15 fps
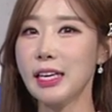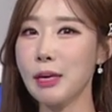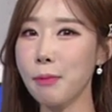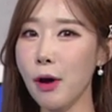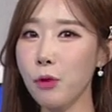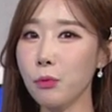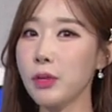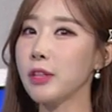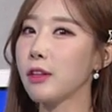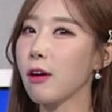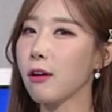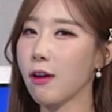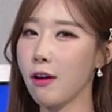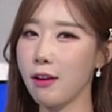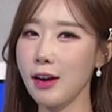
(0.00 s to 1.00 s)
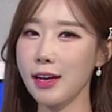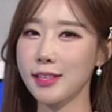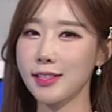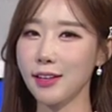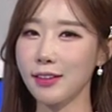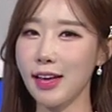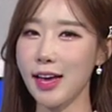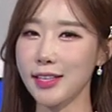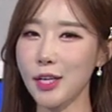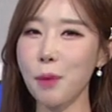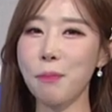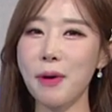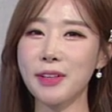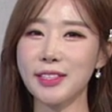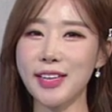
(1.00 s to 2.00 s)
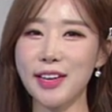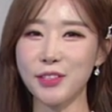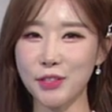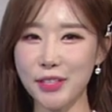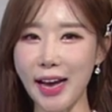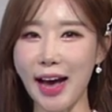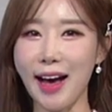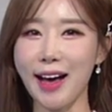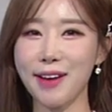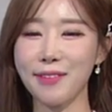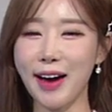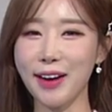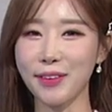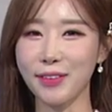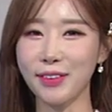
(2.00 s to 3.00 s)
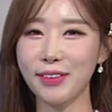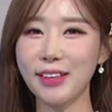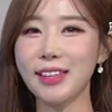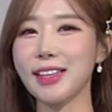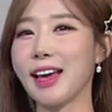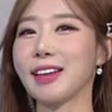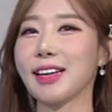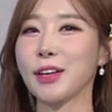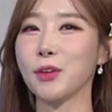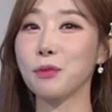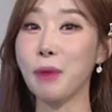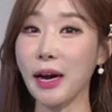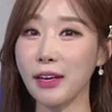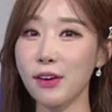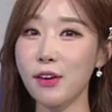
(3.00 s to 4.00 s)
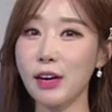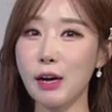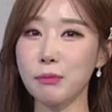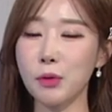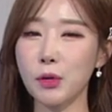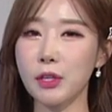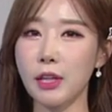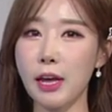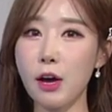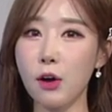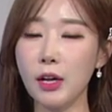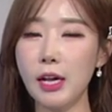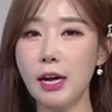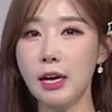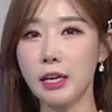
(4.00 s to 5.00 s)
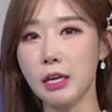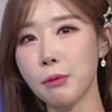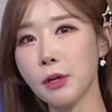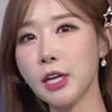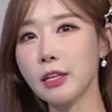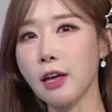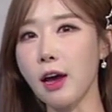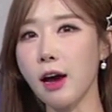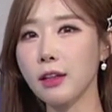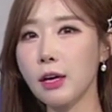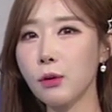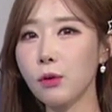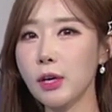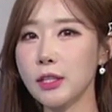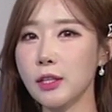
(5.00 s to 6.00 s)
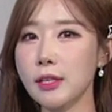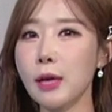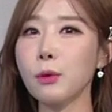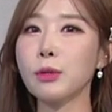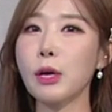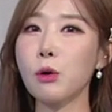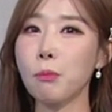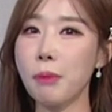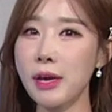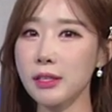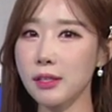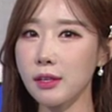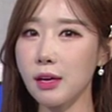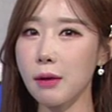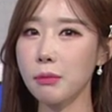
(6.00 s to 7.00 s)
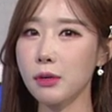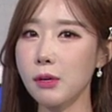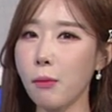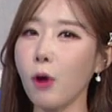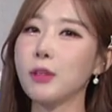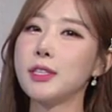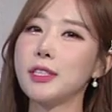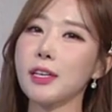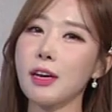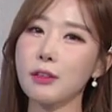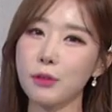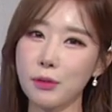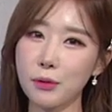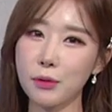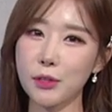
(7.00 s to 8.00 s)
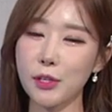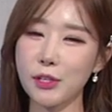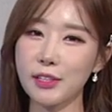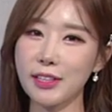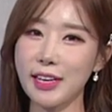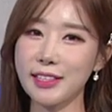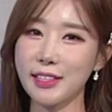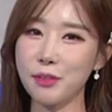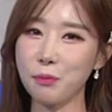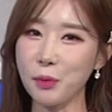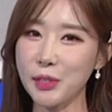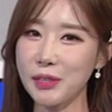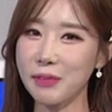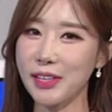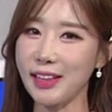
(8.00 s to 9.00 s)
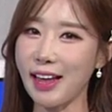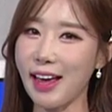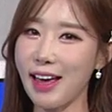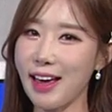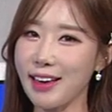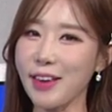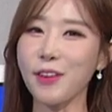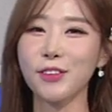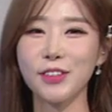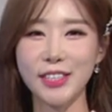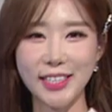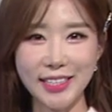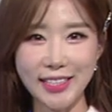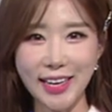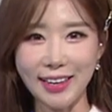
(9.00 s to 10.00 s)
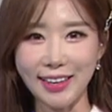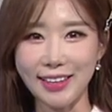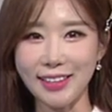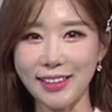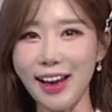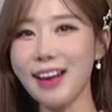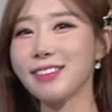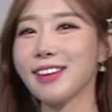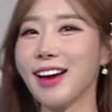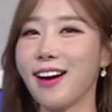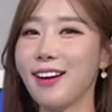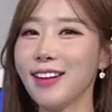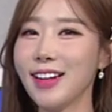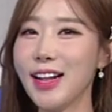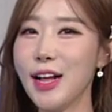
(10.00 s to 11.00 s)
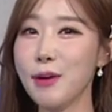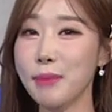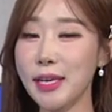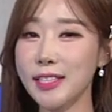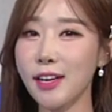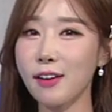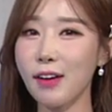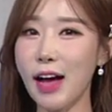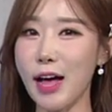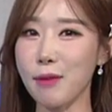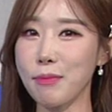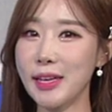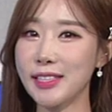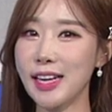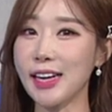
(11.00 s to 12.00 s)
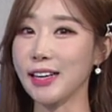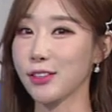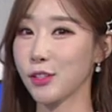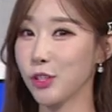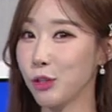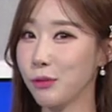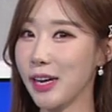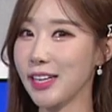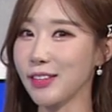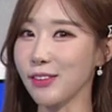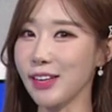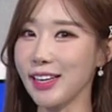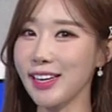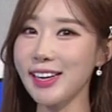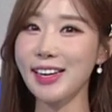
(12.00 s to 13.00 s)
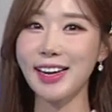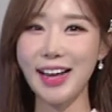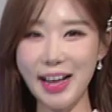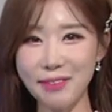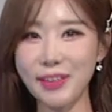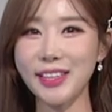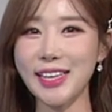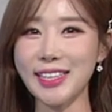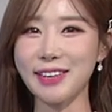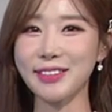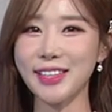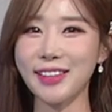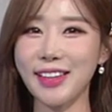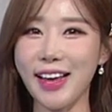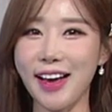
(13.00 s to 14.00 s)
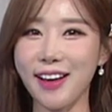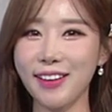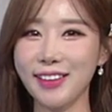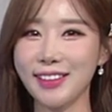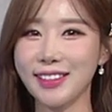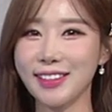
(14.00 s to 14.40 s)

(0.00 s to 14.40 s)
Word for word: 이번 윈터 컬렉션의 첫 번째 주자 바로 대한항공 박기원 감독인데요. 이번에 대한항공에서 새로 나온 팬스카프를 멋지게 두르고 출근하시는 모습인데 영국 신사 같기도 하고요. 패션과 팬사랑 두 마리 토끼를 한 번에 잡으셨네요.